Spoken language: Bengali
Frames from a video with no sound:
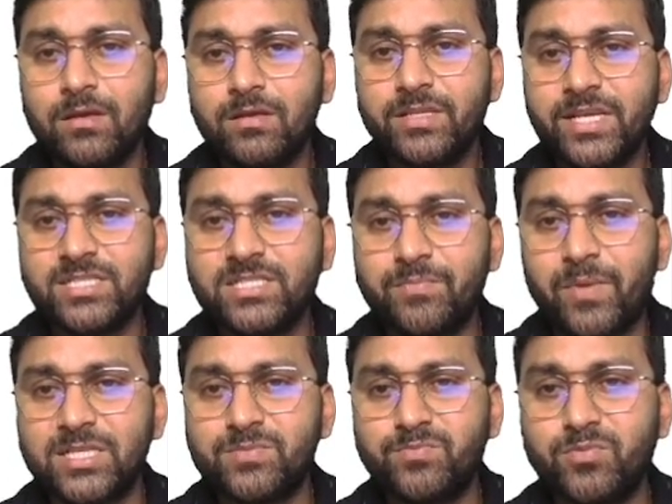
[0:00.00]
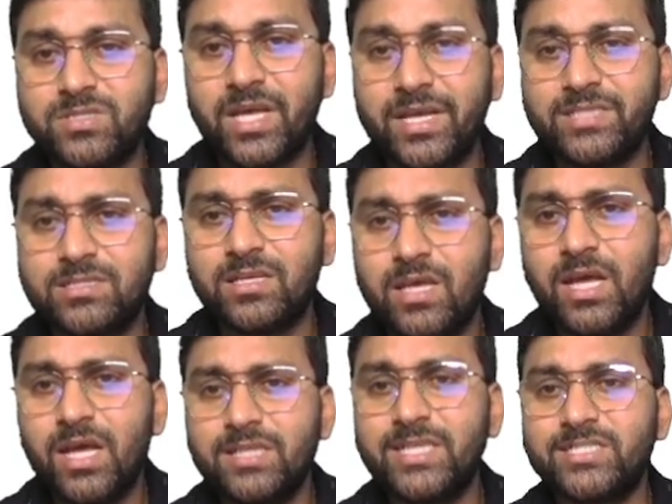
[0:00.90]
ঠিক আছে পাসপোর্ট সাইজ
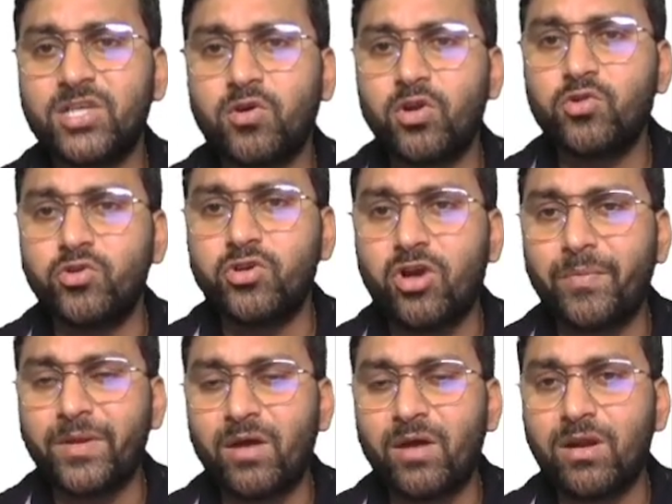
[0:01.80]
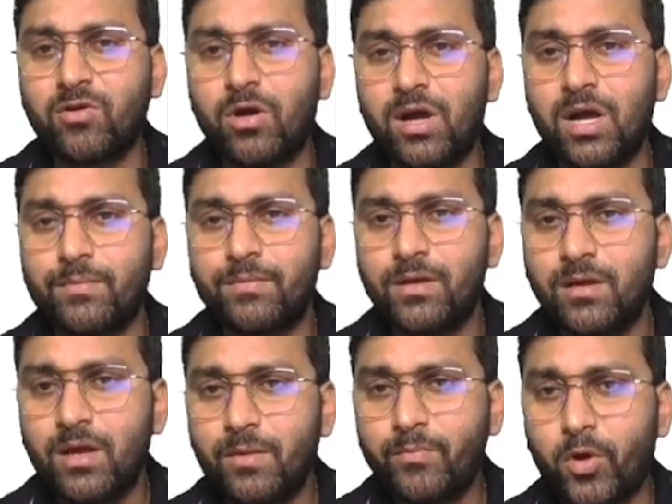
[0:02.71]
চেষ্টা করে দুই কপি নেওয়ার
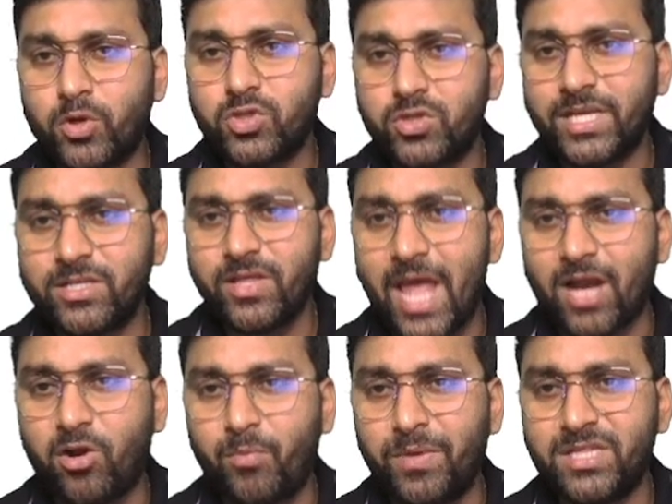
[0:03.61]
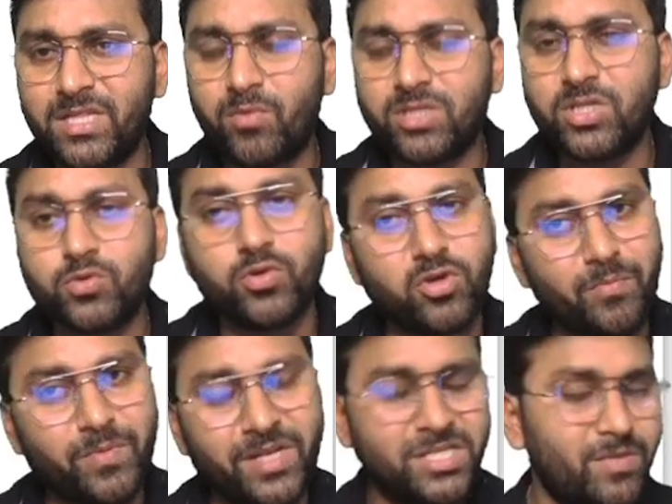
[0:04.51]
পর্ষদ থেকে তো এক কপি নিতে বলেছে দুই
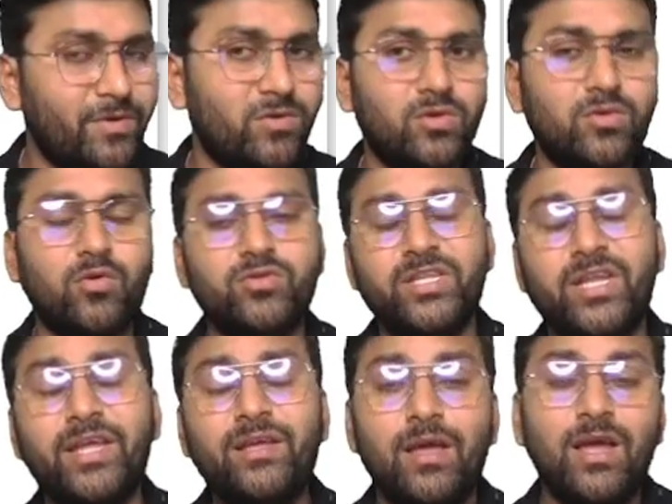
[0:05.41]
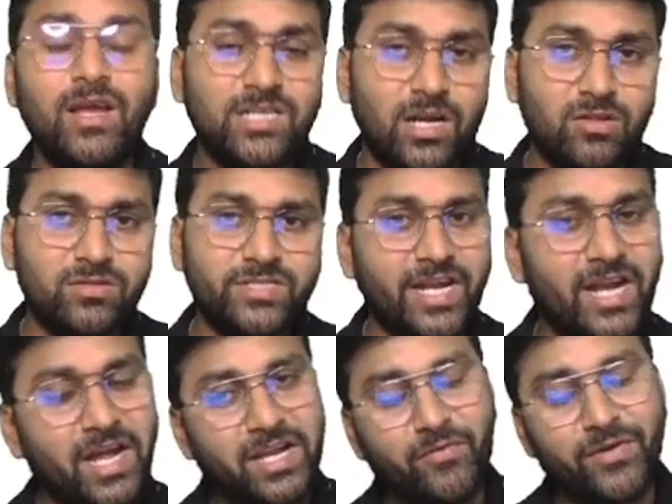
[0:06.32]
কপি নিয়ে যাবে কোনো ক্ষতি নেই কারণ
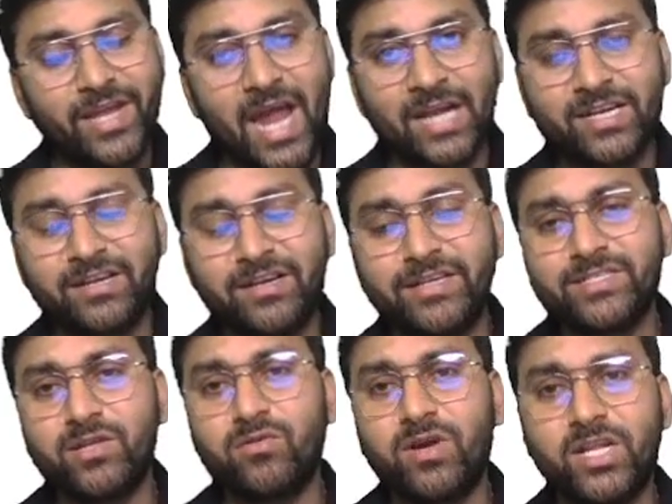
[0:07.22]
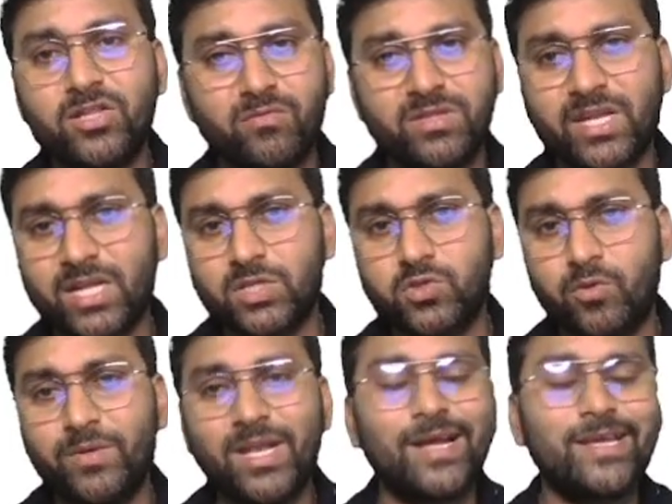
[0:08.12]
সেখানে ওই অ্যাটেন্ডেন্সের ওখানে তোমাদের একটা
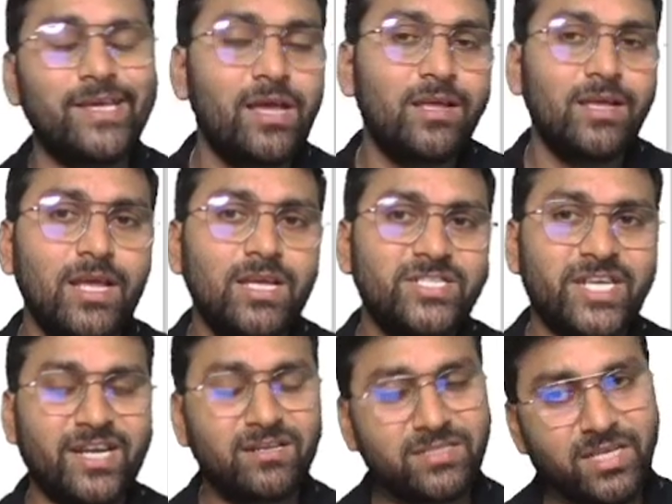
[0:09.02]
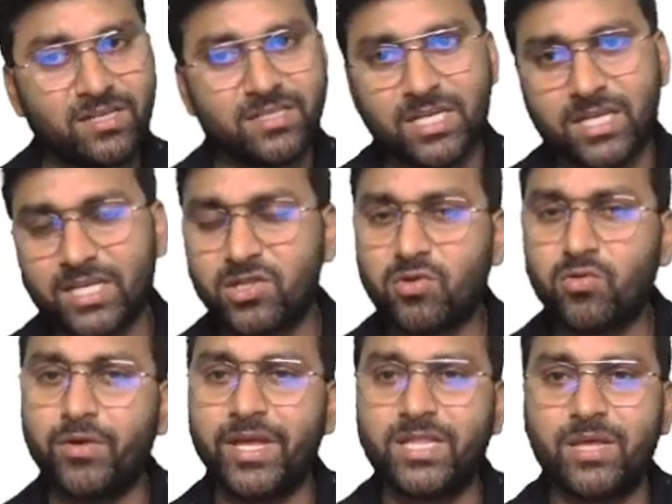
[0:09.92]
ছবি লাগিয়ে সেখানে সিগনেচার কিন্তু
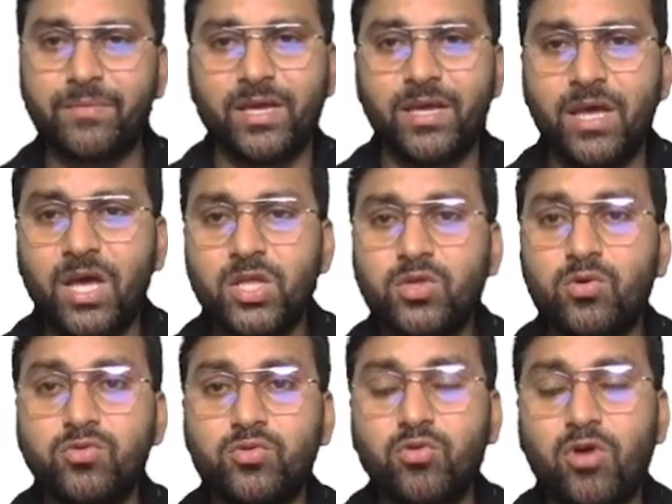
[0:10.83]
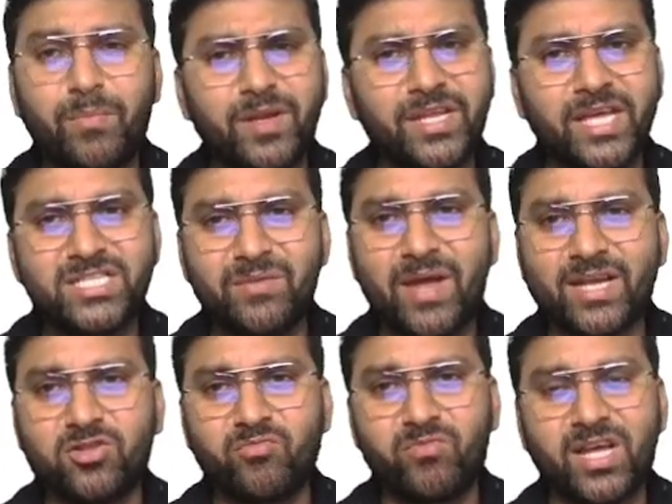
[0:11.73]
করিয়ে দেবে তো দু কপি নিয়ে যাবে
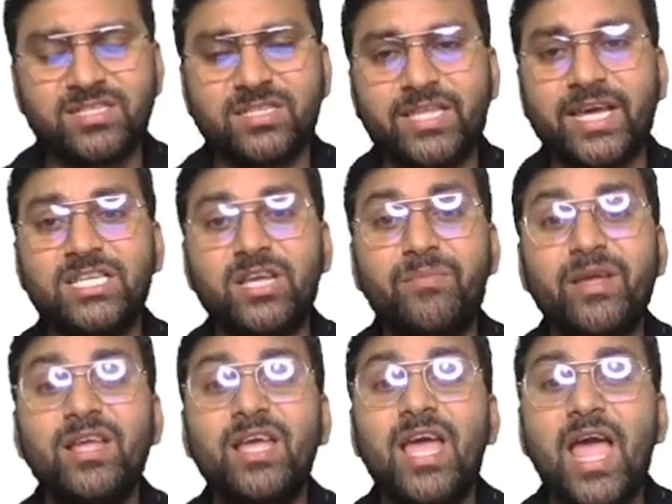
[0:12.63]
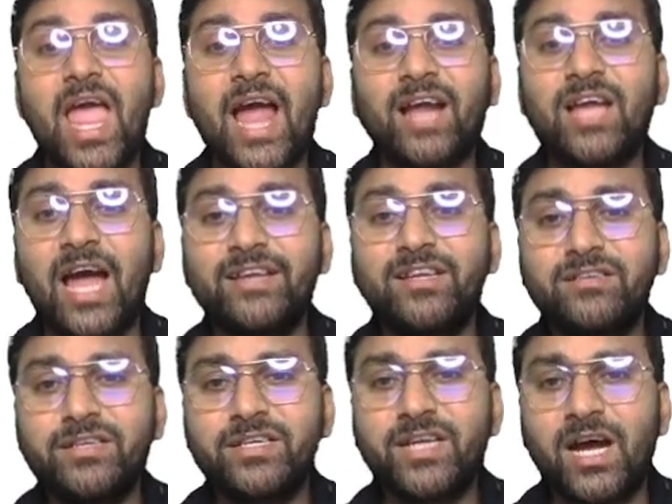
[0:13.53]
একটা তোমার কাছে থেকে যাবে একটা
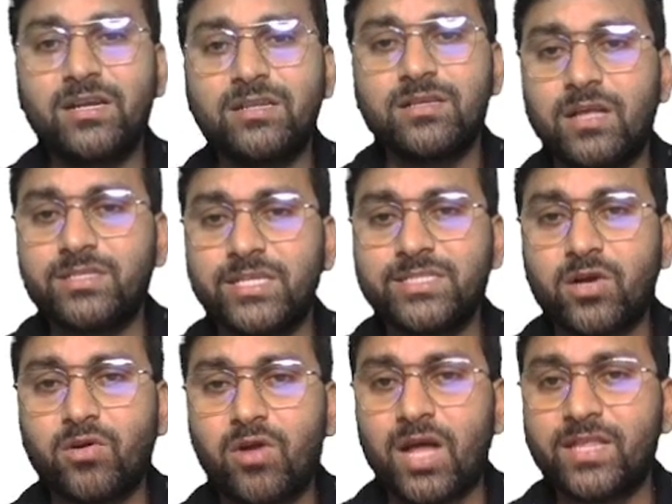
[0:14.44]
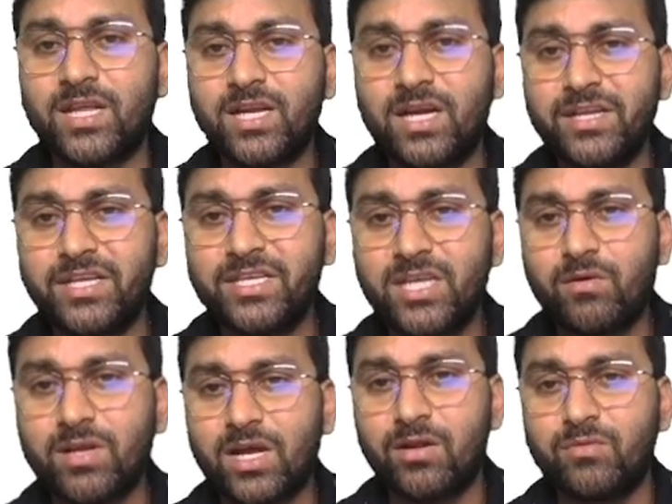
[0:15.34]
আইডেন্টিটি কার্ড চেষ্টা করো আধার কার্ড নিয়ে
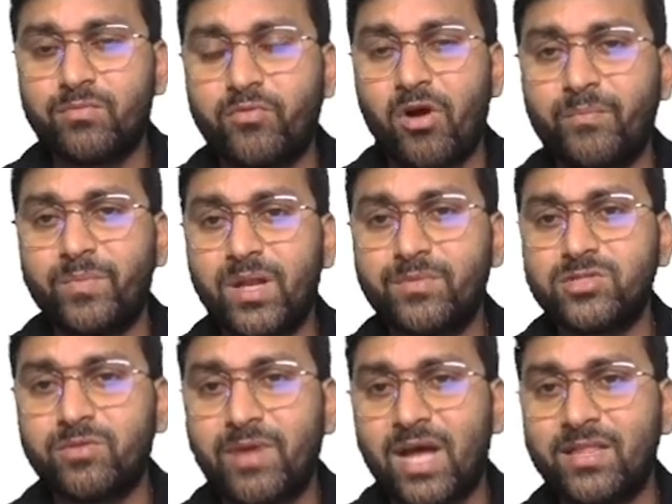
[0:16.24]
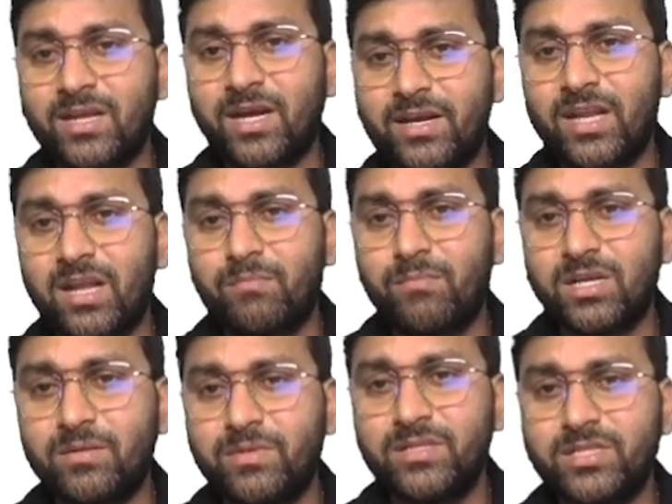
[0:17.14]
যাওয়ার কারণ ফর্ম ফিল সময় আধার কার্ডের নাম্বারটা
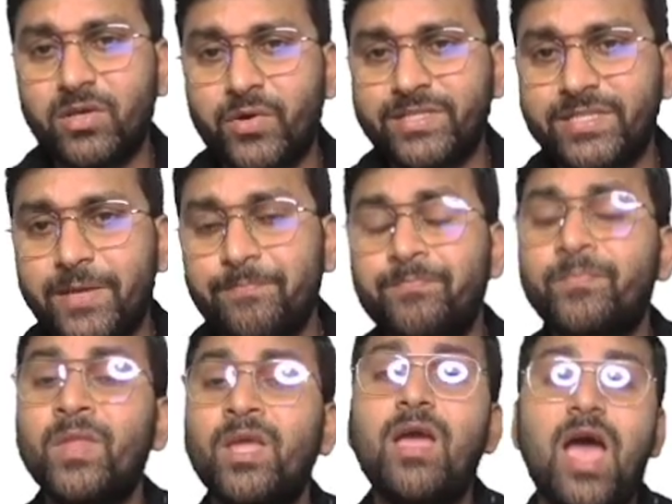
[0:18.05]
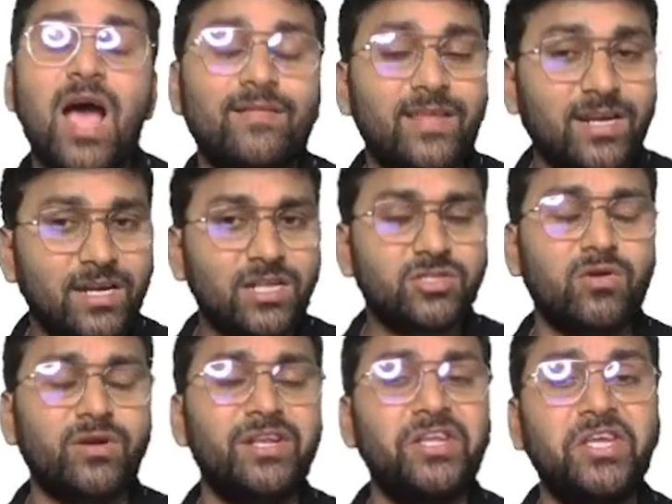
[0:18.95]
আমার দিতে হয়েছে আধার কার্ডটা
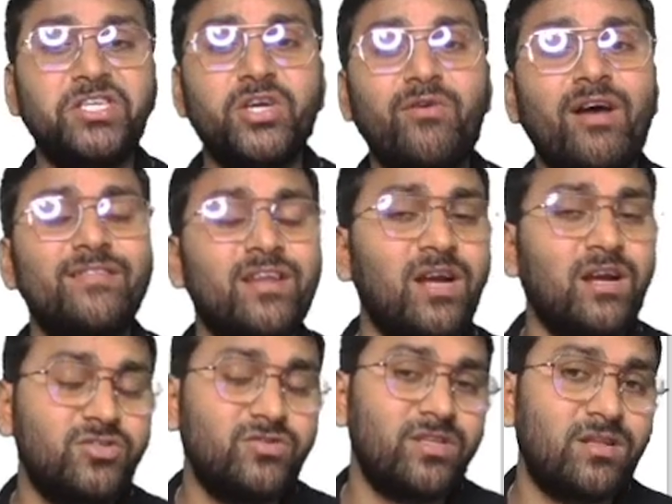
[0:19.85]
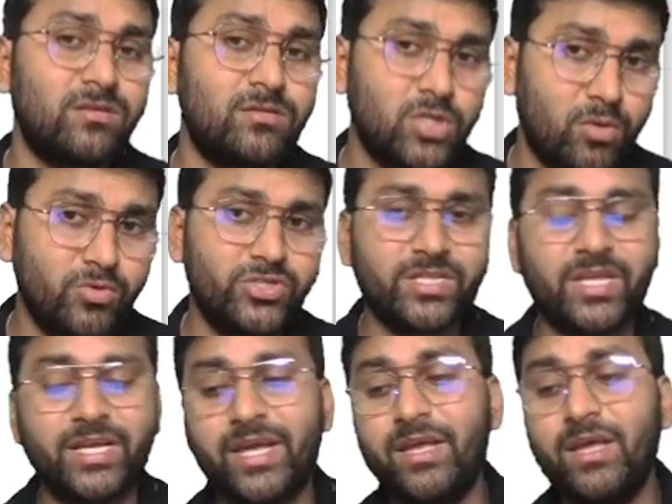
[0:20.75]
সঙ্গে নিয়ে যেও আধার কার্ড যদি সমস্যা
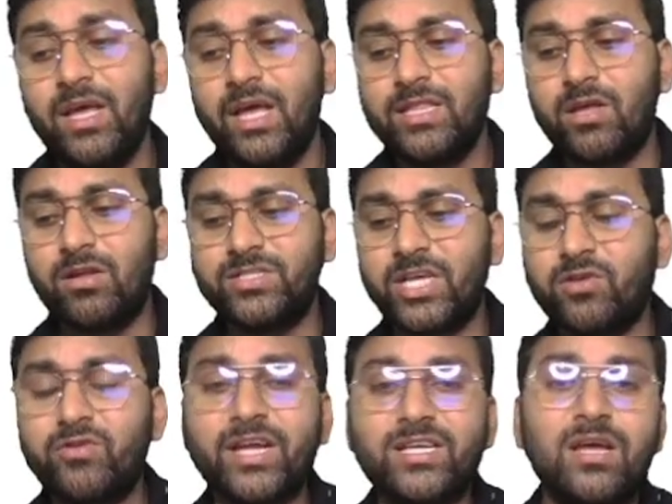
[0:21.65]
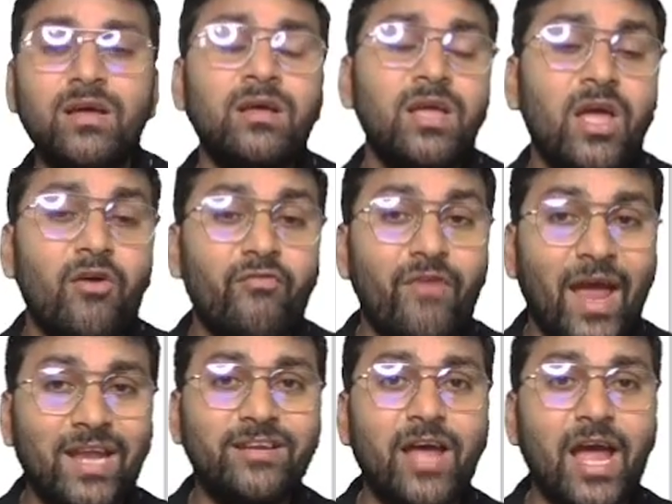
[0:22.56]
থাকে তাহলে যে কোনো একটা
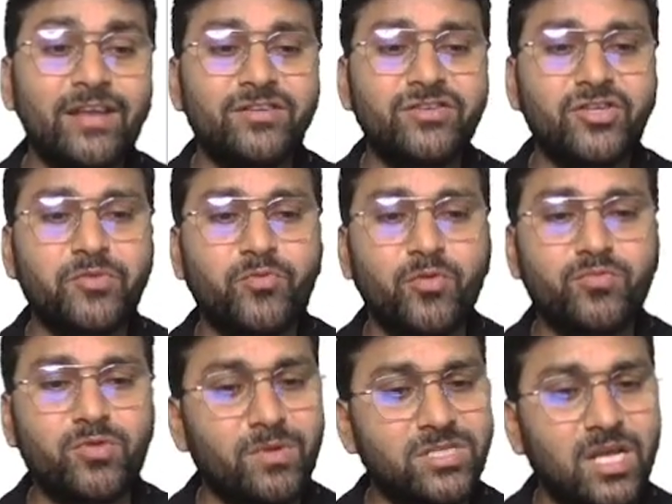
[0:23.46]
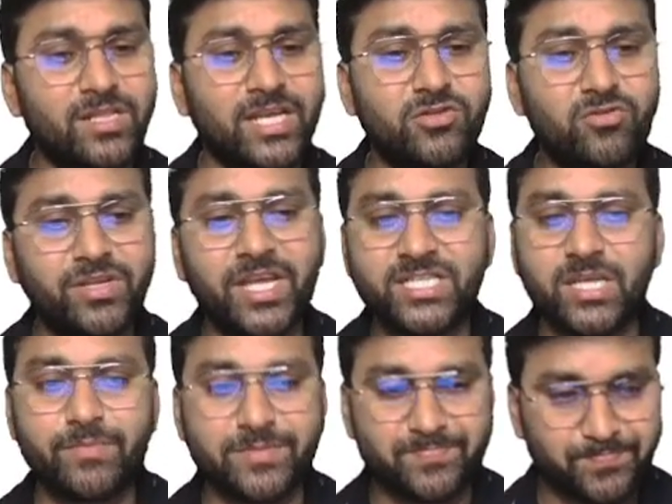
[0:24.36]
ভ্যালিড আইডেন্টিটি প্রুফ তোমরা সাথে কিন্তু নিয়ে যাবে